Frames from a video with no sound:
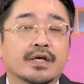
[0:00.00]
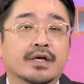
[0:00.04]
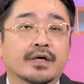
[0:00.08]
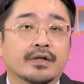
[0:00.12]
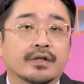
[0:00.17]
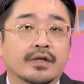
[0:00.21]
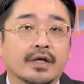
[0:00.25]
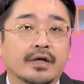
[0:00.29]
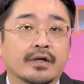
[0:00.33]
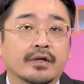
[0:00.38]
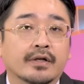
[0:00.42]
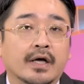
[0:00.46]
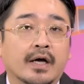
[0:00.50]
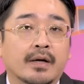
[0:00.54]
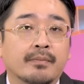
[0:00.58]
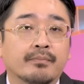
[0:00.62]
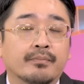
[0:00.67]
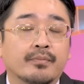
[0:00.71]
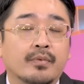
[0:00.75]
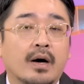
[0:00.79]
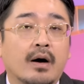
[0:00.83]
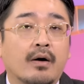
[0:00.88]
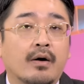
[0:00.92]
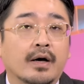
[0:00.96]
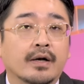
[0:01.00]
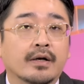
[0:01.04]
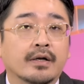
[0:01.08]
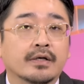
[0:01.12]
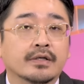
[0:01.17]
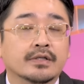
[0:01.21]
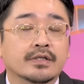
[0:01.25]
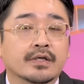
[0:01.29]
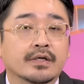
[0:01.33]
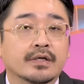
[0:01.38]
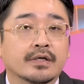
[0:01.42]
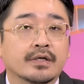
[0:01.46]
个订单，包含了
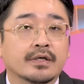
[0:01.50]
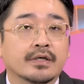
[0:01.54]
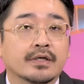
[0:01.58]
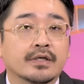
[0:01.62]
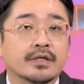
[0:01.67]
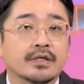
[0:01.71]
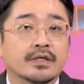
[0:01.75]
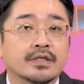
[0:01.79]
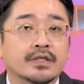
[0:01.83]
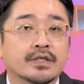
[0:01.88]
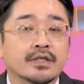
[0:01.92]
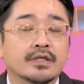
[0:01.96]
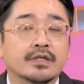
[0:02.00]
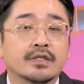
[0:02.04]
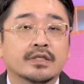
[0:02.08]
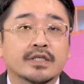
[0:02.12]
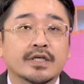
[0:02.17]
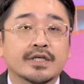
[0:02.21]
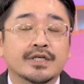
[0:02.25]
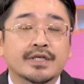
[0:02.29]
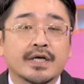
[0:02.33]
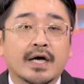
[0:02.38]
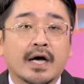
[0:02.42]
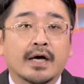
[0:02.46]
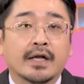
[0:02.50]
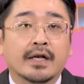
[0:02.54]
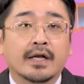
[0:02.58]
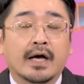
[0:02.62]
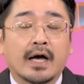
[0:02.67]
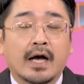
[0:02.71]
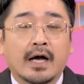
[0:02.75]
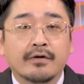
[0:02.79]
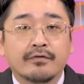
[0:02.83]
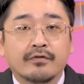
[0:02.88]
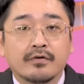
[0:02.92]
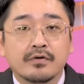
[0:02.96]
这个新接下来的
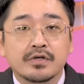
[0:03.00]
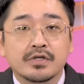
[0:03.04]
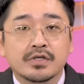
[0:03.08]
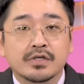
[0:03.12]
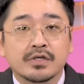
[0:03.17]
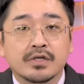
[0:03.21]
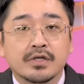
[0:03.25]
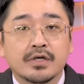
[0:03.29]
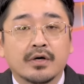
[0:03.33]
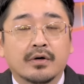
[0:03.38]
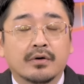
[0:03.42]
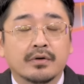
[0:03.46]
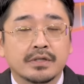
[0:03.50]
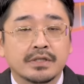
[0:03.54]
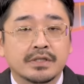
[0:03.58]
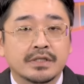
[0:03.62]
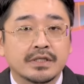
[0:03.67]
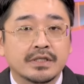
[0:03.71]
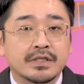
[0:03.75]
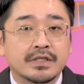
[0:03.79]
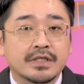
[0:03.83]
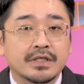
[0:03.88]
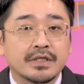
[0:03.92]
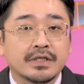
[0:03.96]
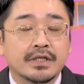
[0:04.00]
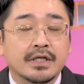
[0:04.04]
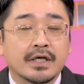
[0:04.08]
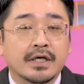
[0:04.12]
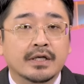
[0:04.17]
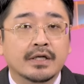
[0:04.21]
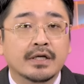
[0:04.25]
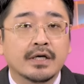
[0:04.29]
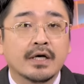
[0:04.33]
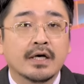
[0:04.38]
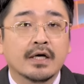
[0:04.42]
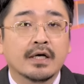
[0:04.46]
iPhone 十六以及今年。